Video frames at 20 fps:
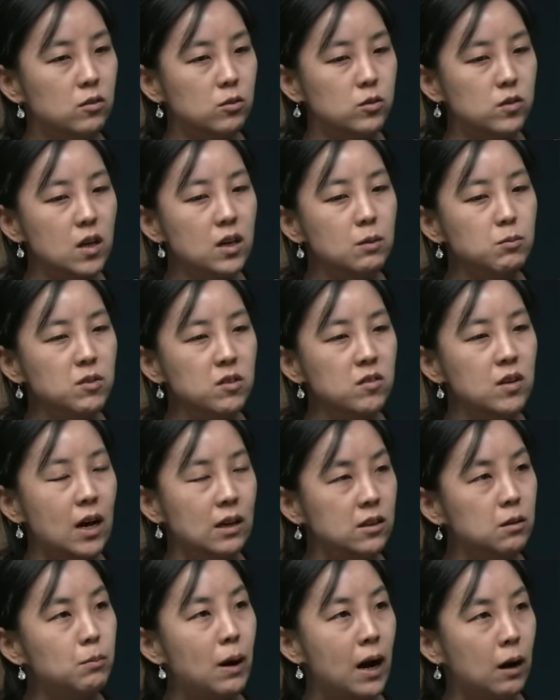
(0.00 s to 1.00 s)
책임지지
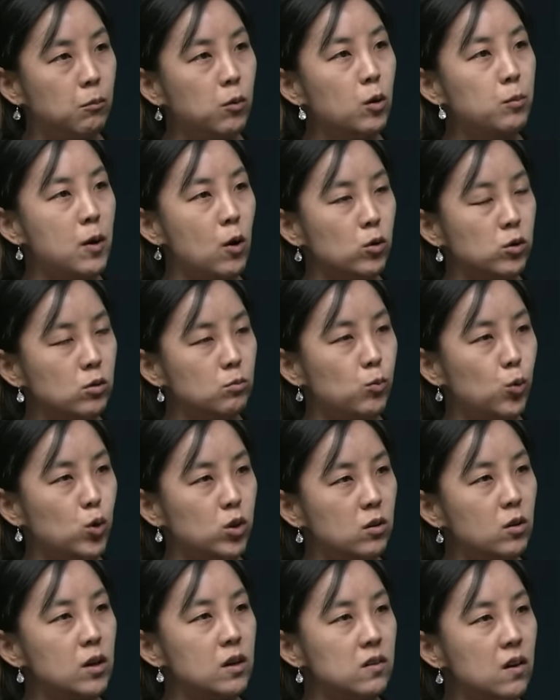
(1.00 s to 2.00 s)
않는 방법의 어떤 뭐
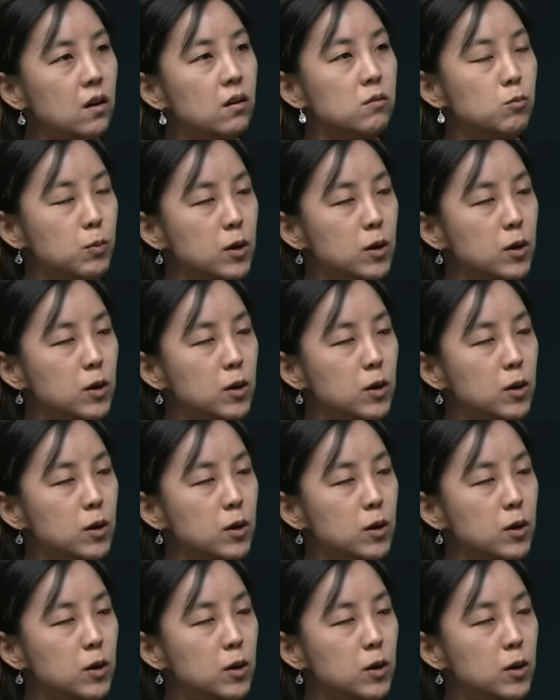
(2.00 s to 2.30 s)
그런 게 세,